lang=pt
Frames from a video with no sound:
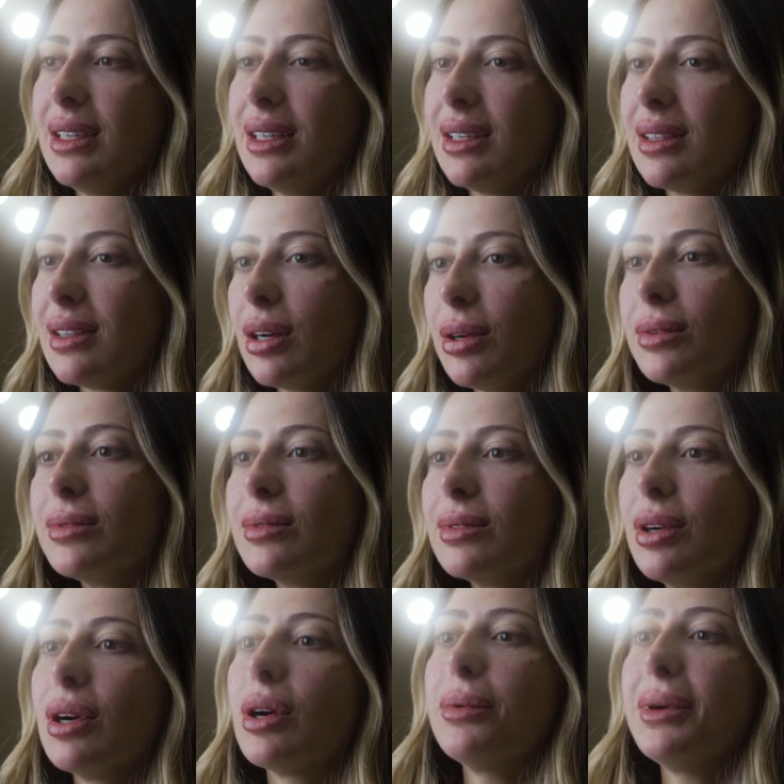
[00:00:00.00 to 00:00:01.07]
Então,
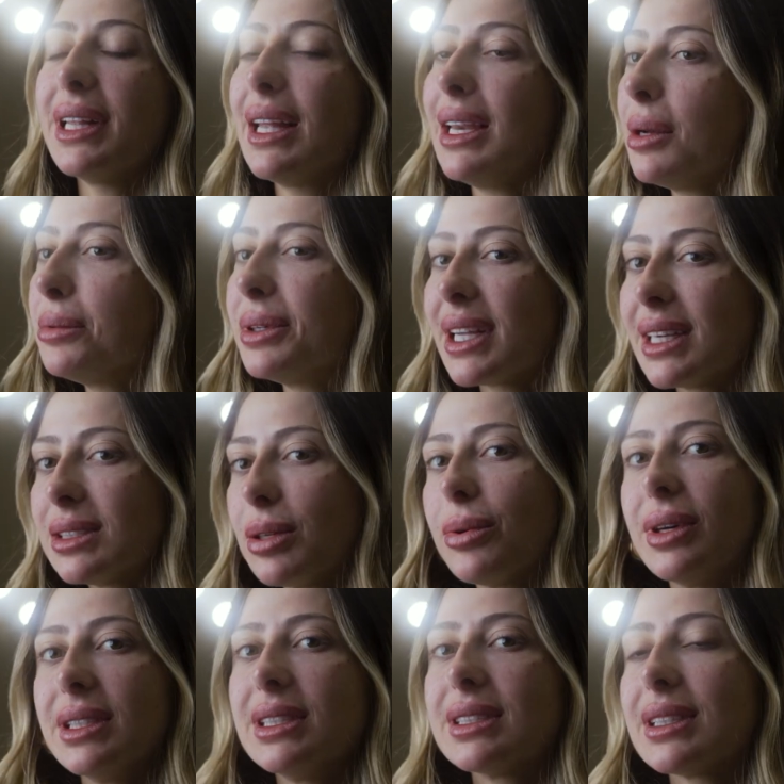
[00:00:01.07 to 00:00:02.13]
eu recomendaria porque são
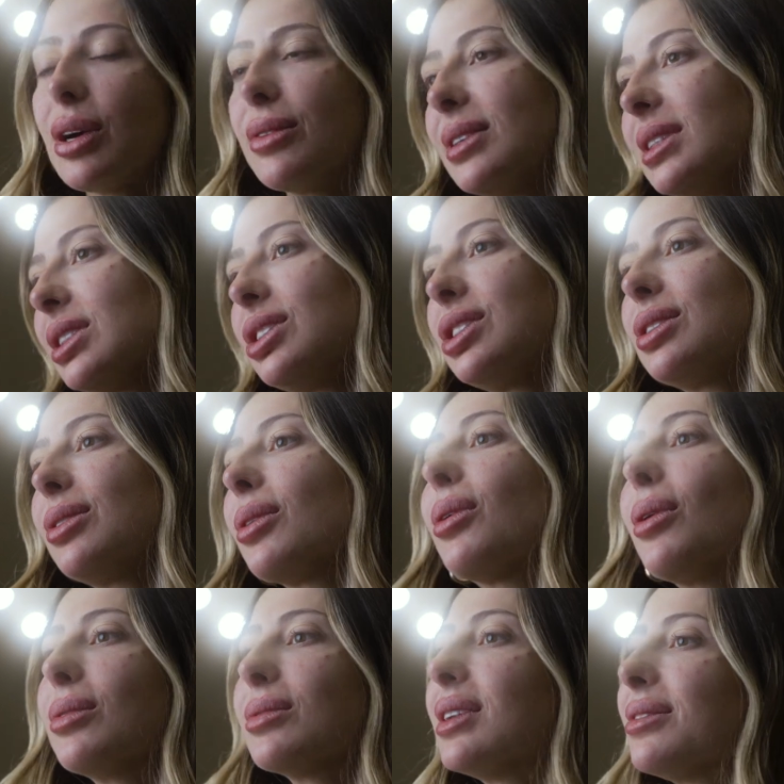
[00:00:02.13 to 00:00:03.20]
coisas que talvez a gente não
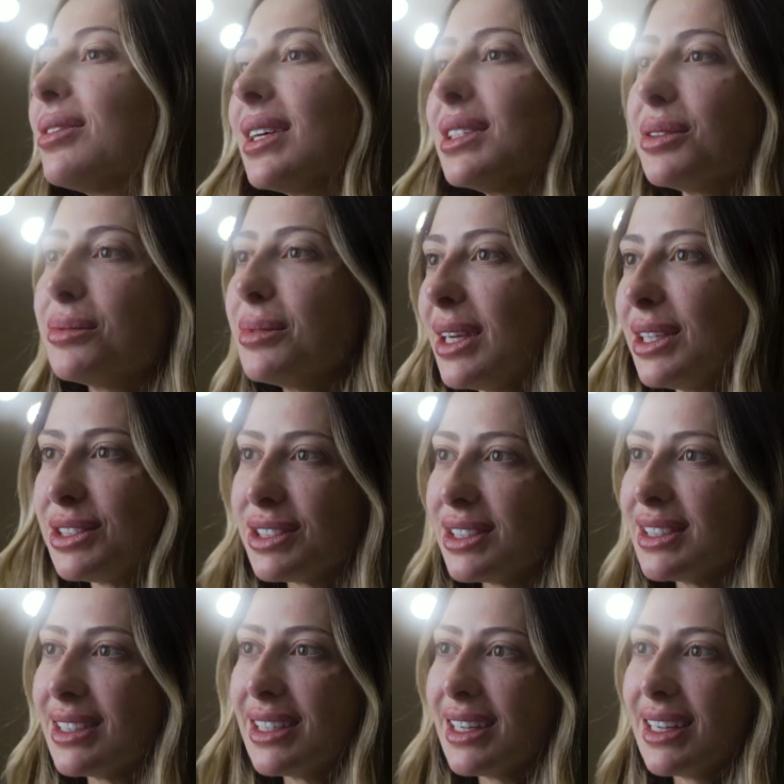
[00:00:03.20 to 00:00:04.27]
encontre
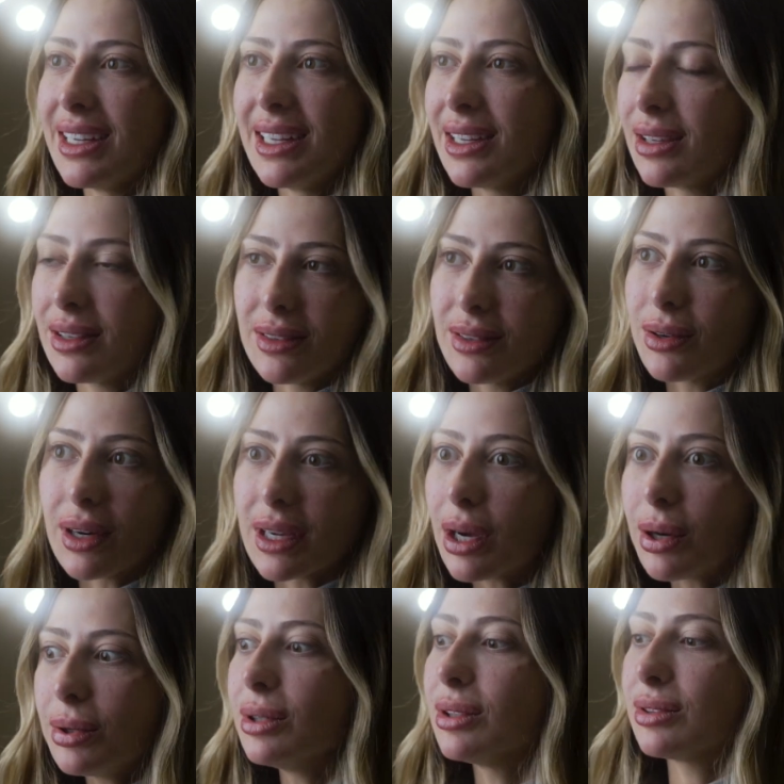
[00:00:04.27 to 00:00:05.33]
facilmente em qualquer
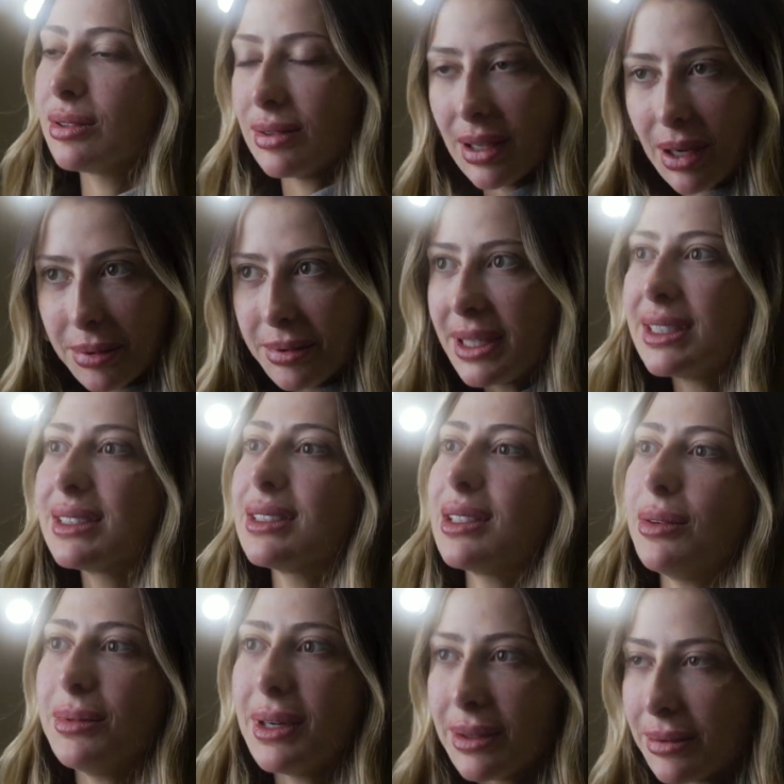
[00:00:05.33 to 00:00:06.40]
curso. Realmente
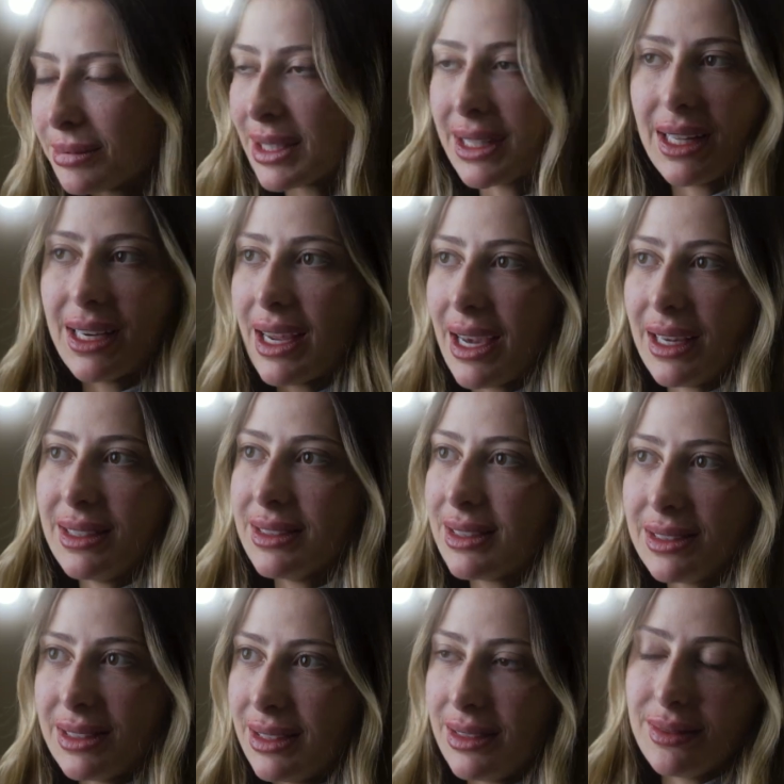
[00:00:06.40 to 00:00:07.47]
são materiais
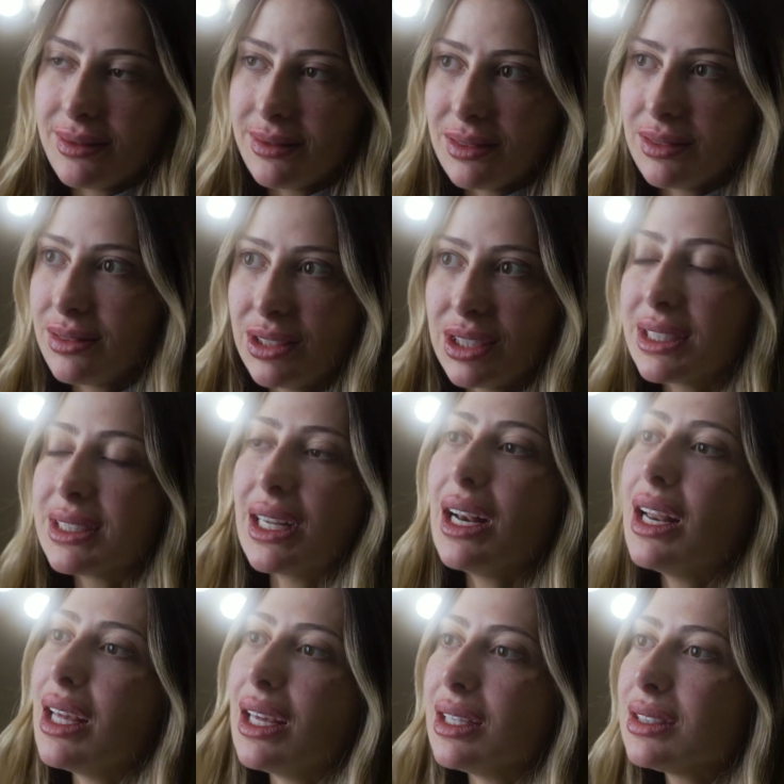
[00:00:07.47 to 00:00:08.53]
assim de
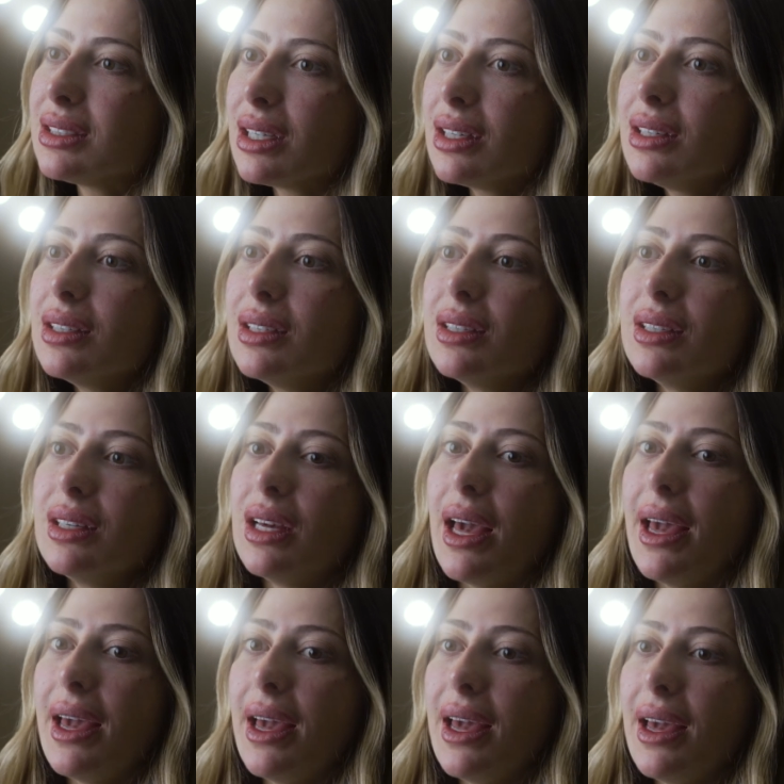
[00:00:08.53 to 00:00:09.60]
excelência
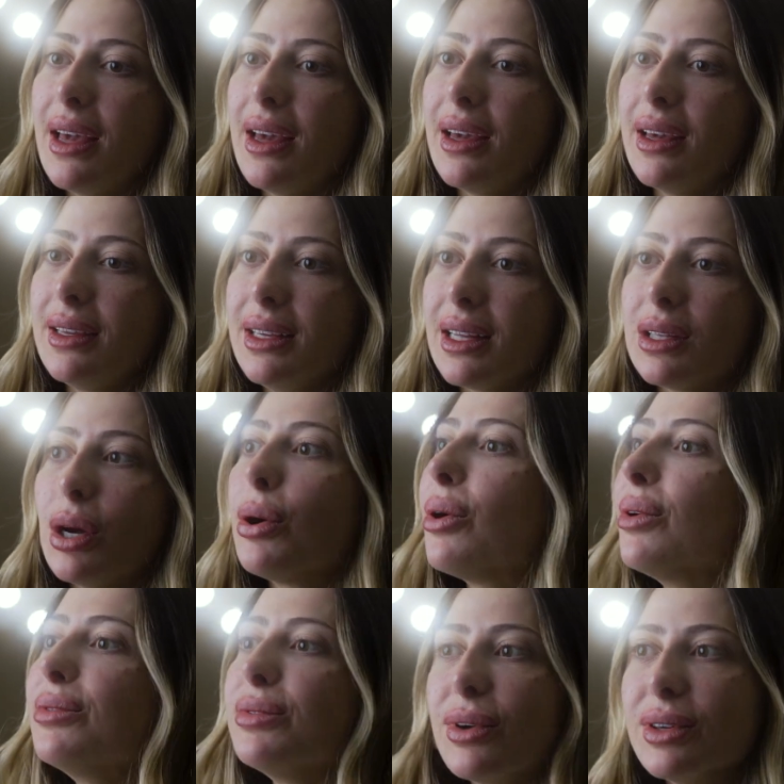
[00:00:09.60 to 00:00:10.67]
é, e até o
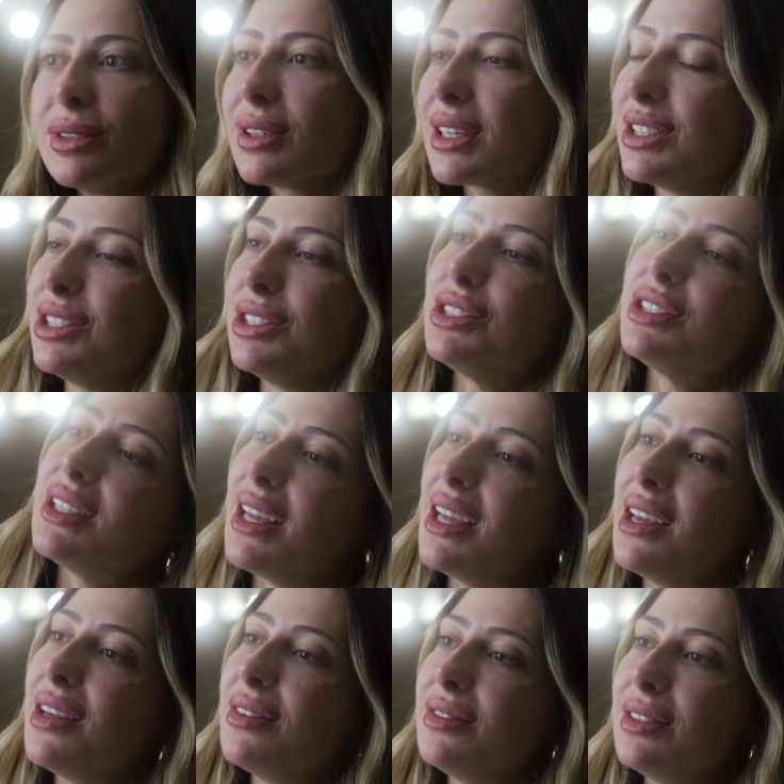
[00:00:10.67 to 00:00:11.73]
conforto que a gente
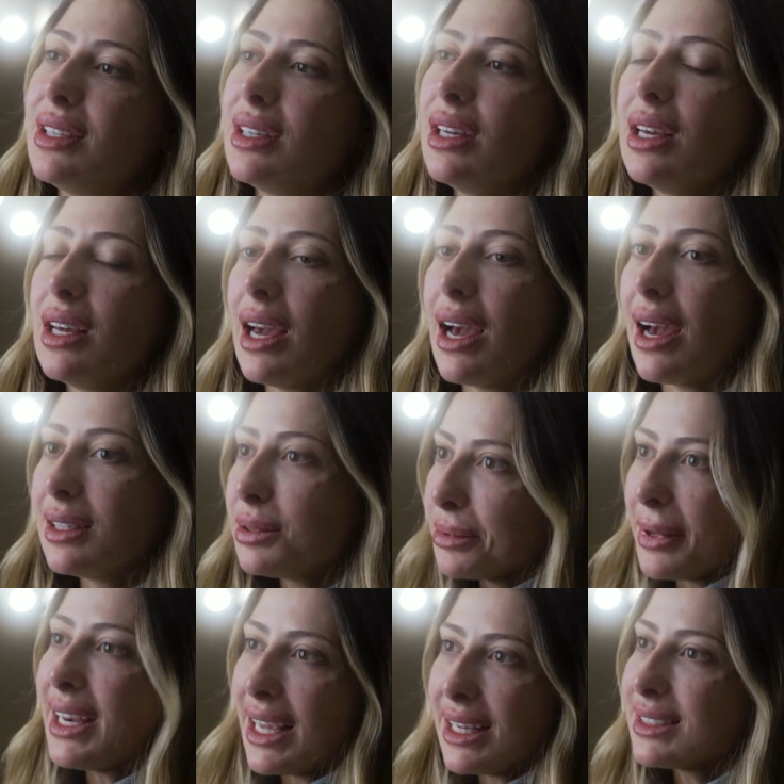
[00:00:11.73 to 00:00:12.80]
teve, a
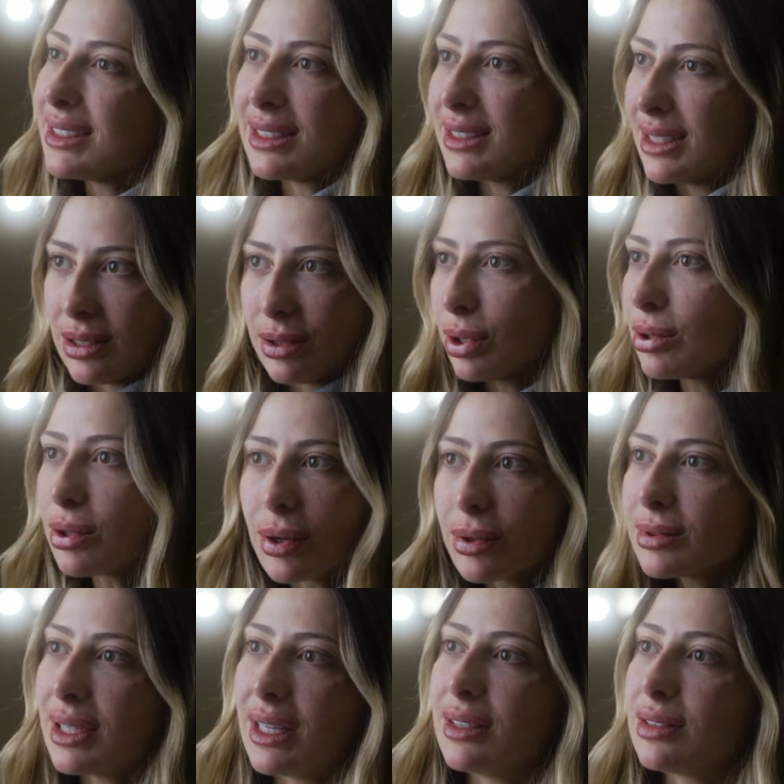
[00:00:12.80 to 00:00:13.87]
experiência em si, todo o
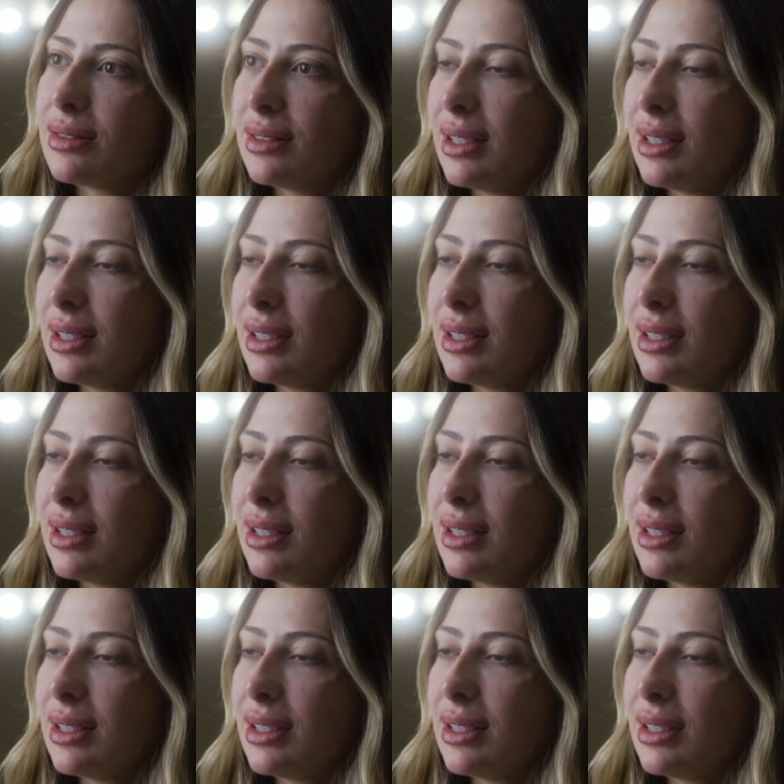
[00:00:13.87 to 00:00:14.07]
contexto,